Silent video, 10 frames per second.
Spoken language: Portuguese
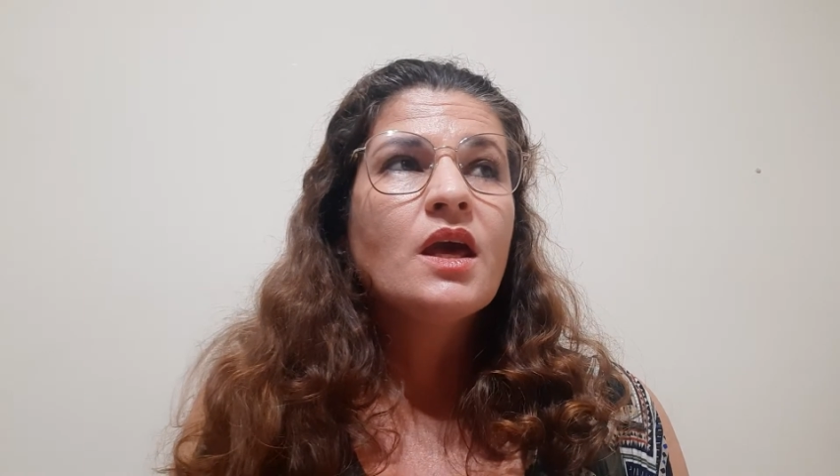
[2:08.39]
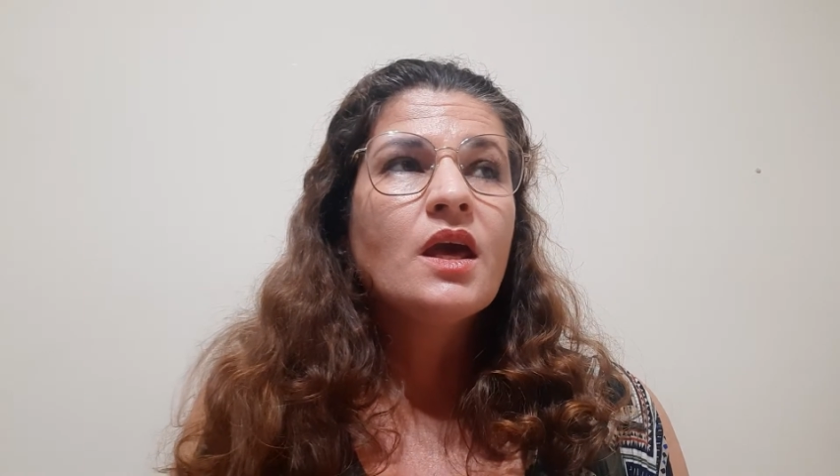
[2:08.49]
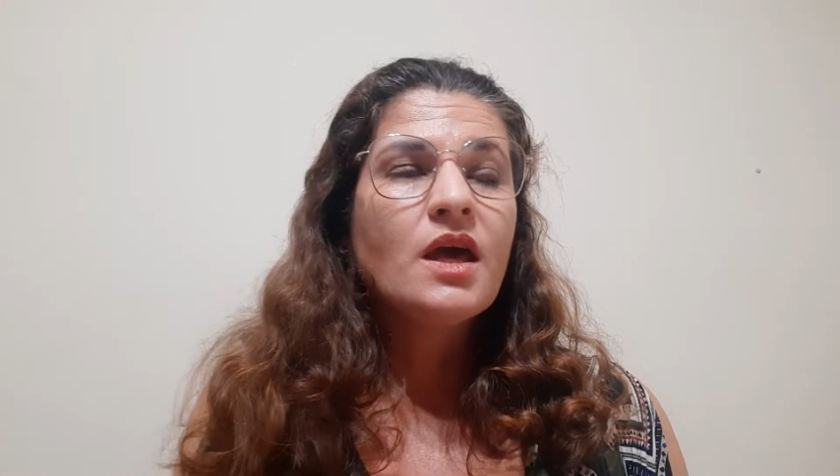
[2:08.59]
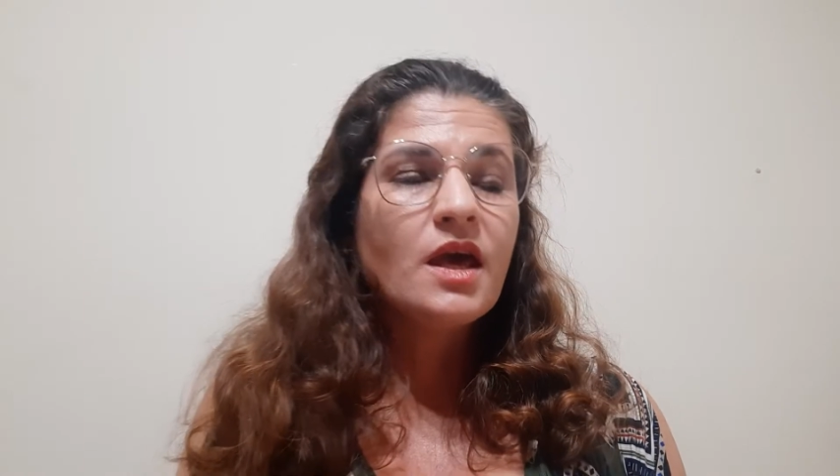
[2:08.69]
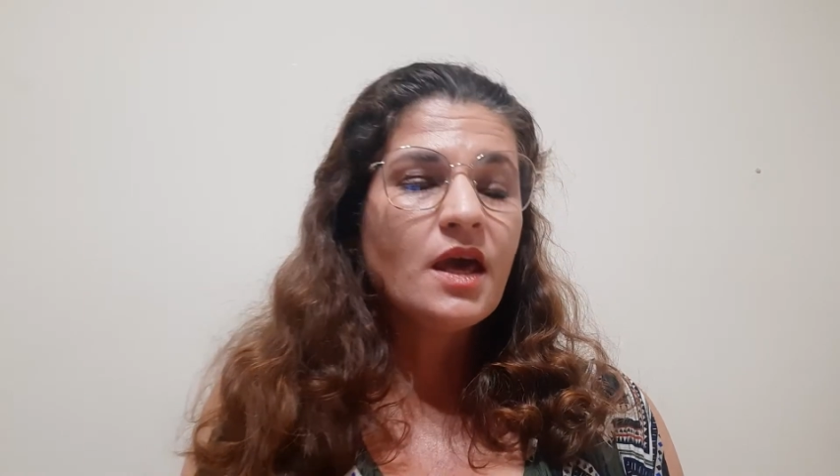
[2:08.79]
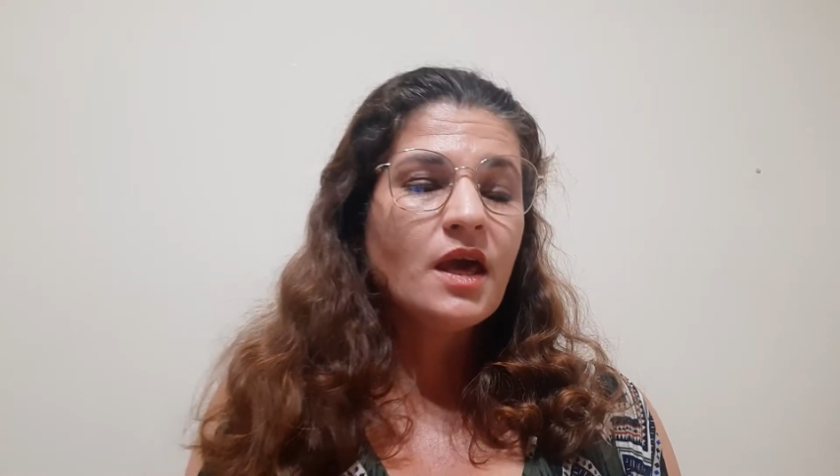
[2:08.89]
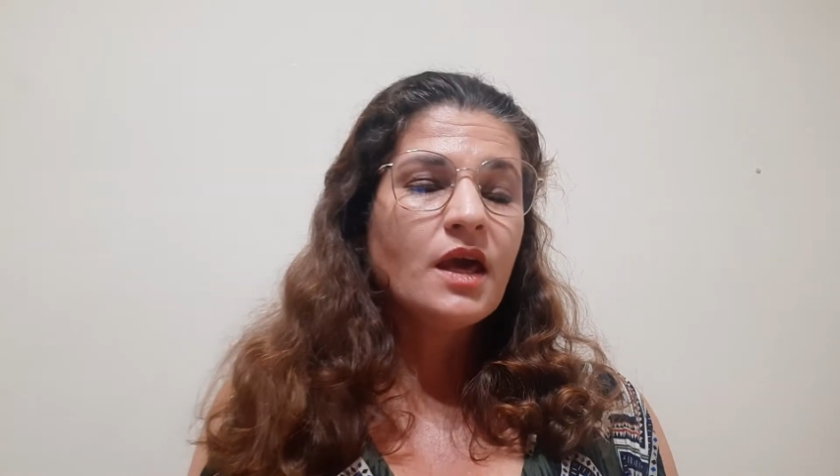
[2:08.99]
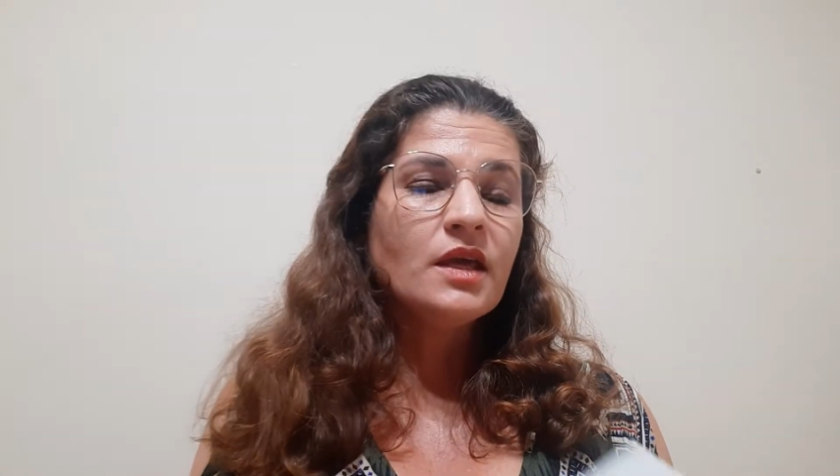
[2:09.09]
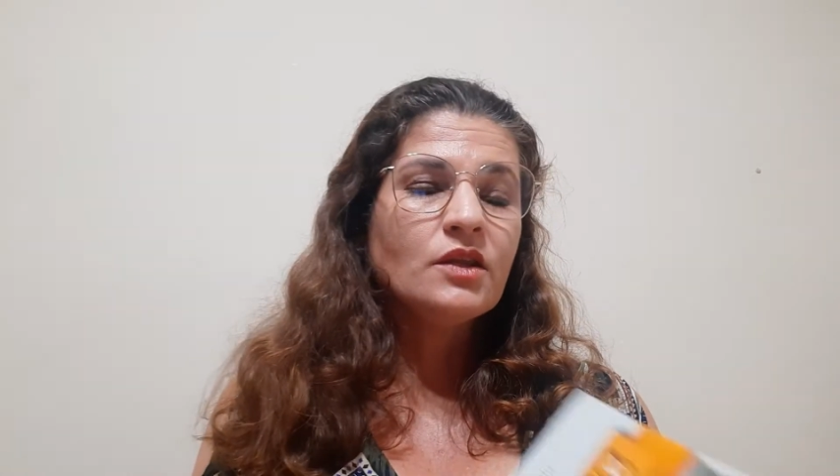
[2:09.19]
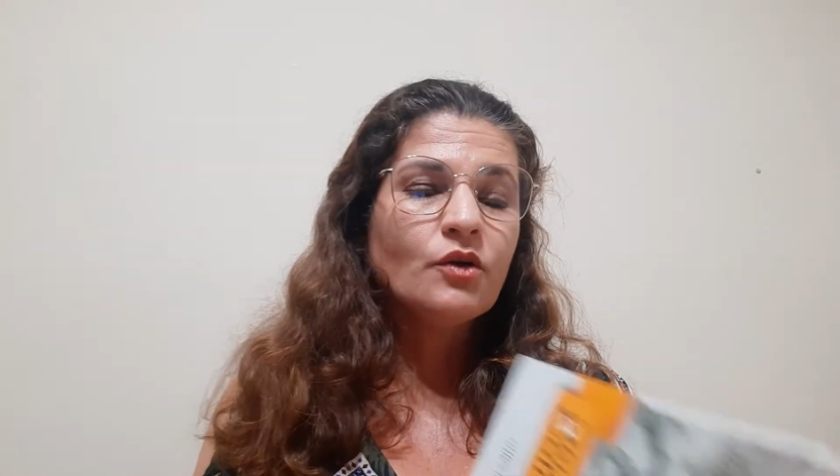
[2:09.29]

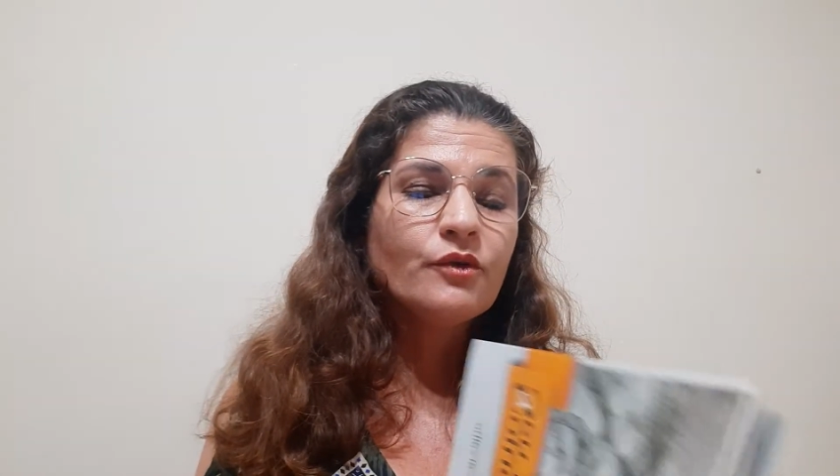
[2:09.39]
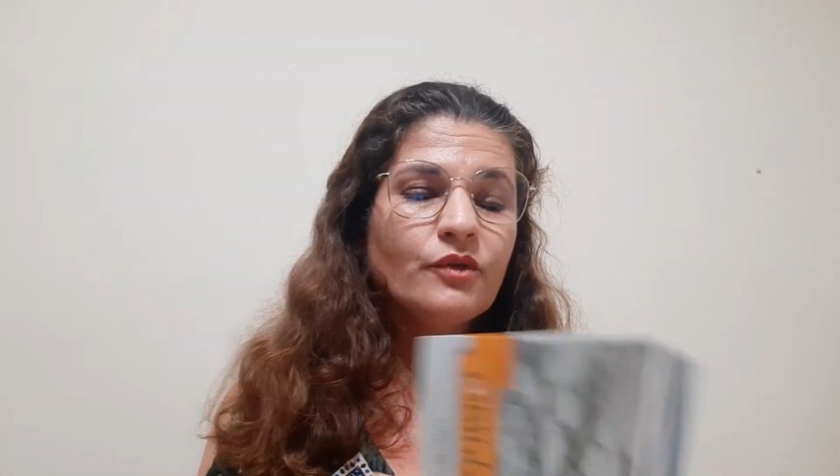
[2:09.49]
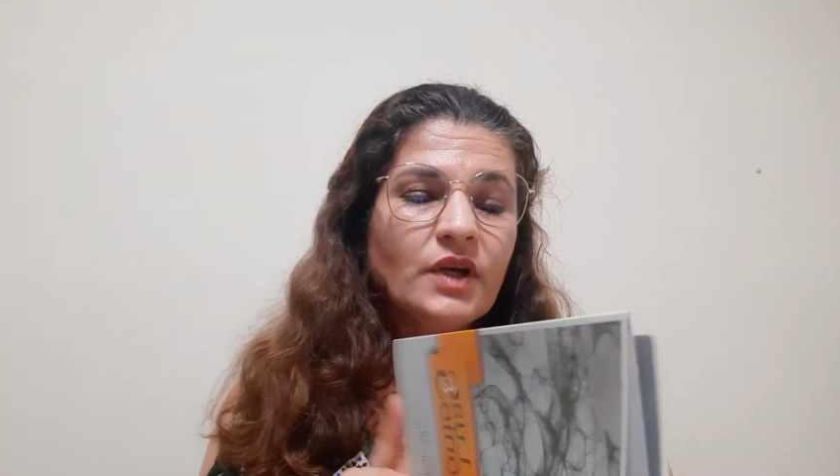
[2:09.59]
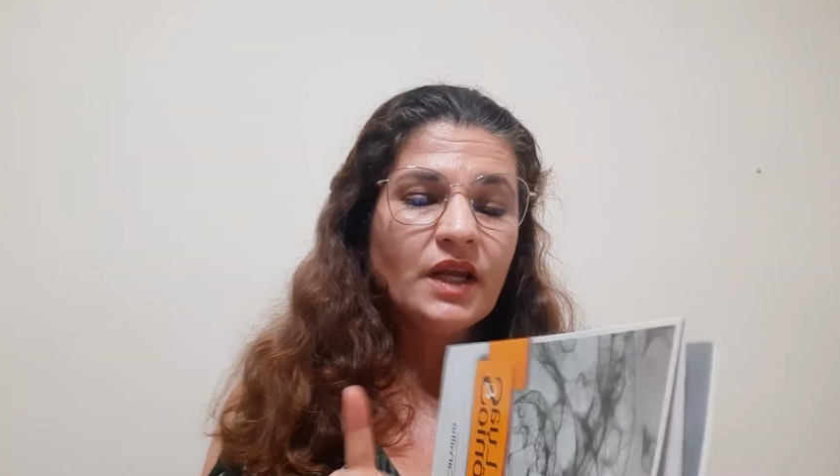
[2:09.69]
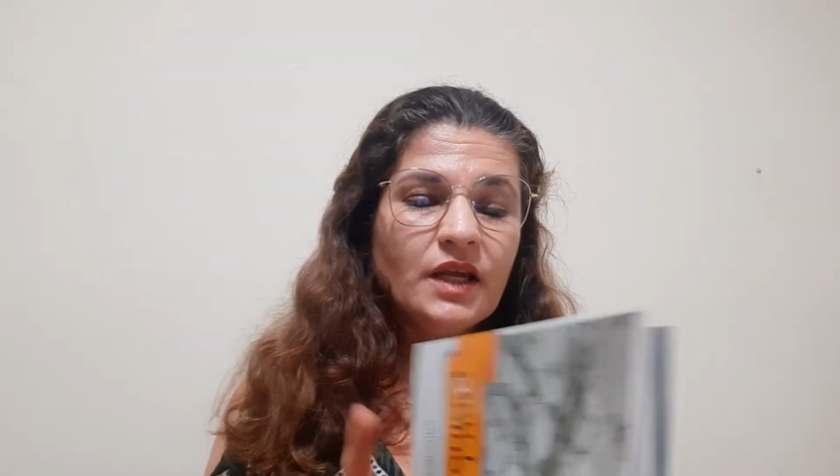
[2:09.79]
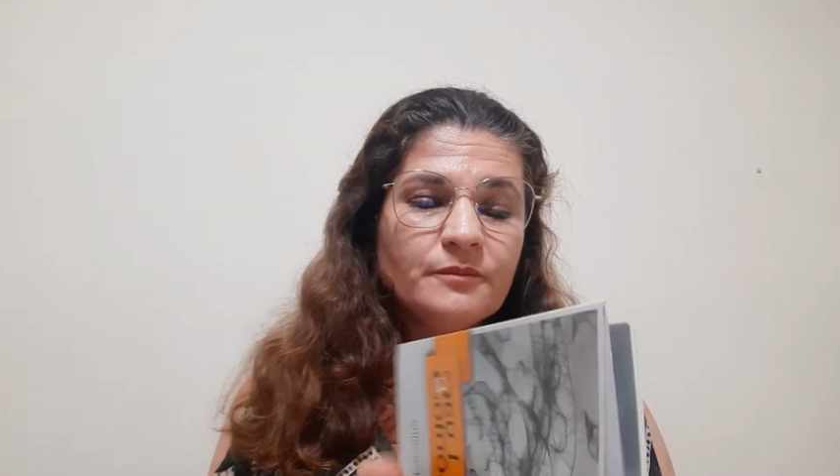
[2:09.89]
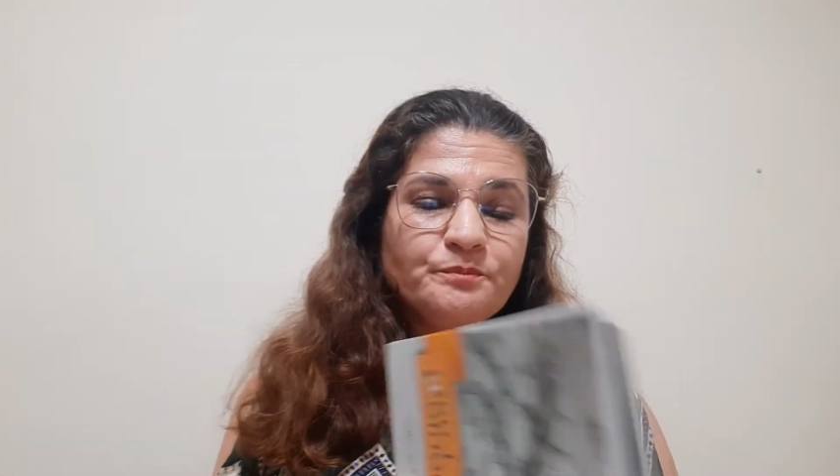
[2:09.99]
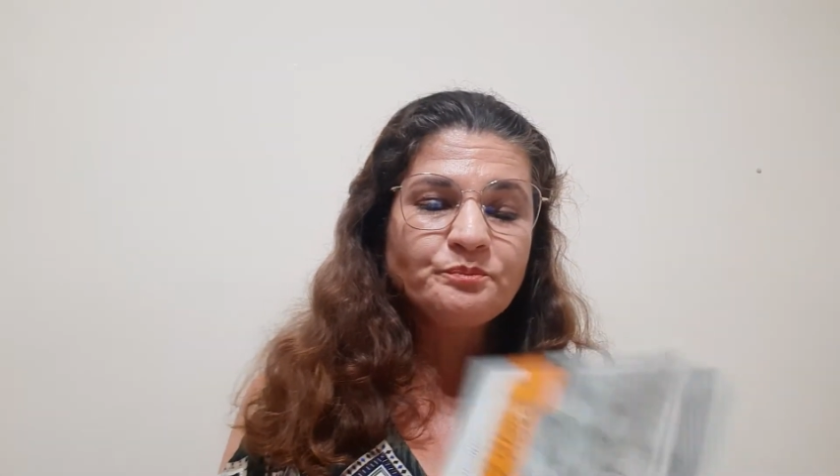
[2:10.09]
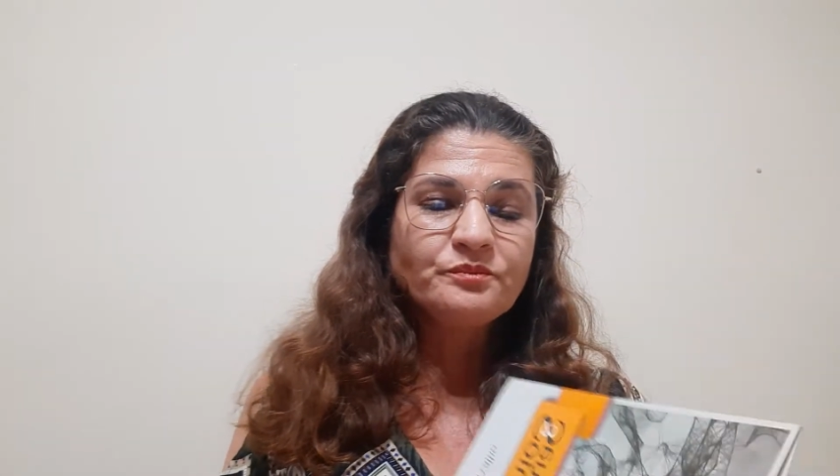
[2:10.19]
É, então eu vou ler